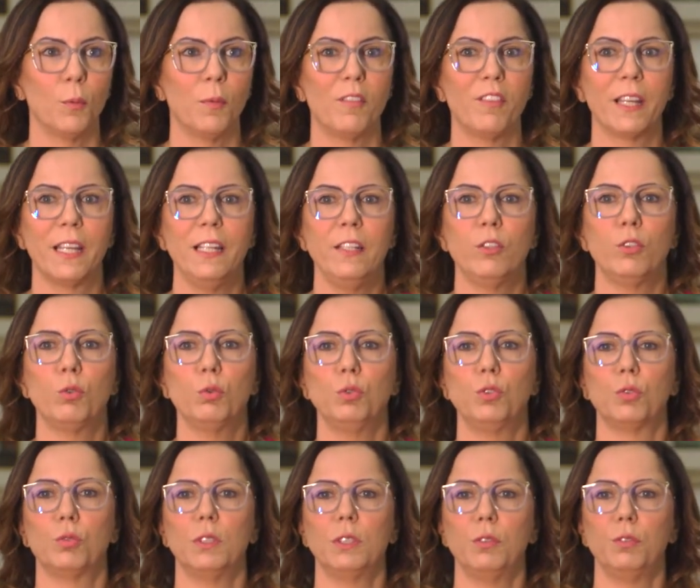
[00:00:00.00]
tomava aquele
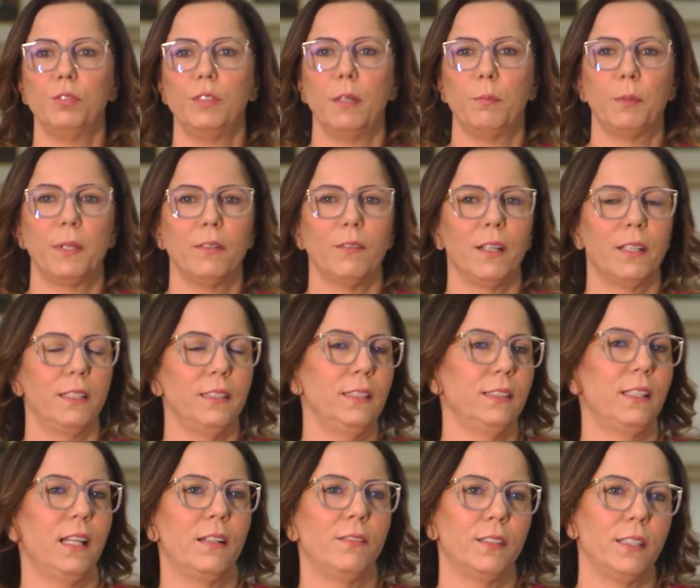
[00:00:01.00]
susto quando via, porque não
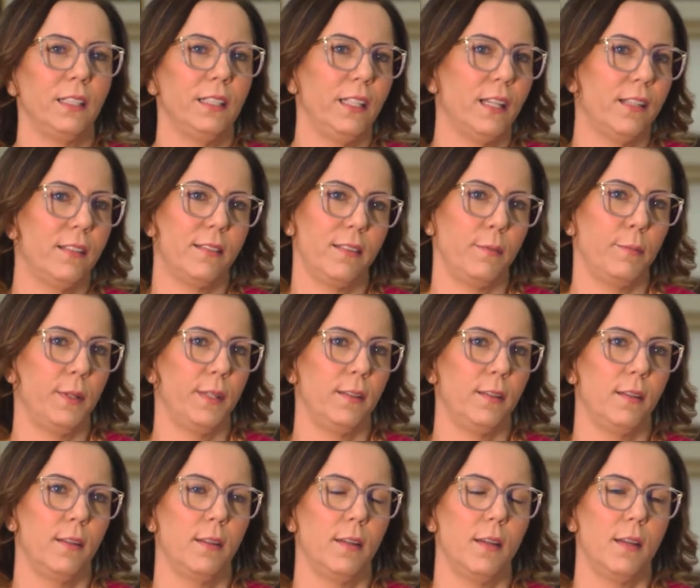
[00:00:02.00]
acreditava né, que ia
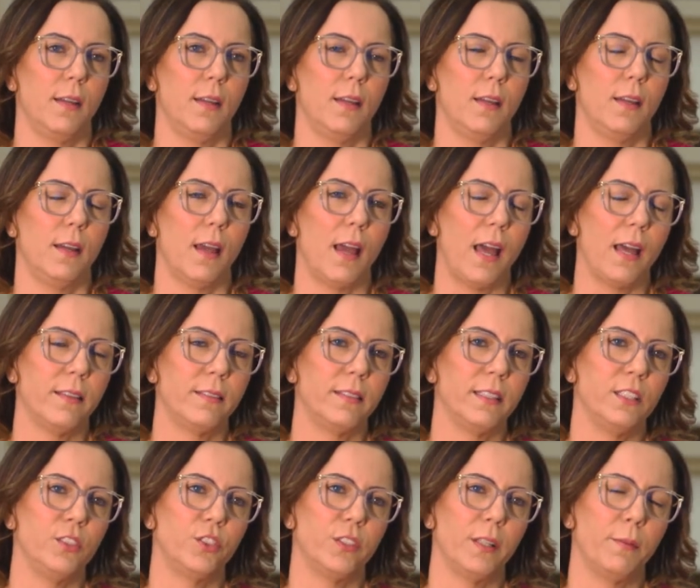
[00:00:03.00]
receber a
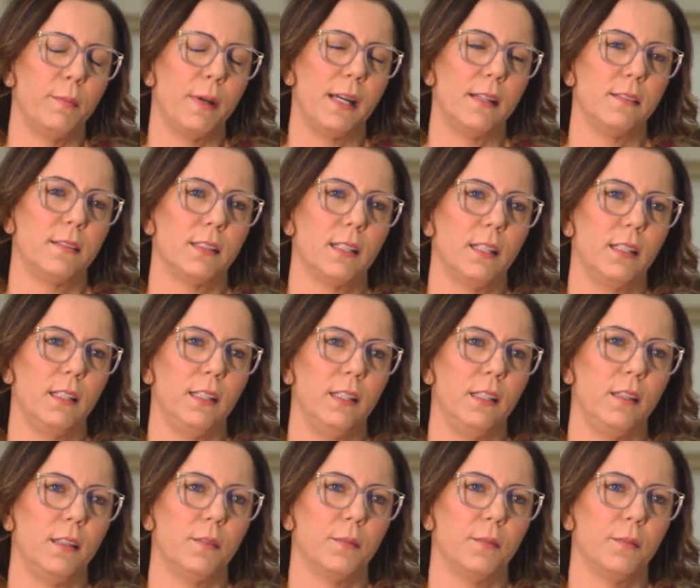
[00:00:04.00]
cesta básica ali.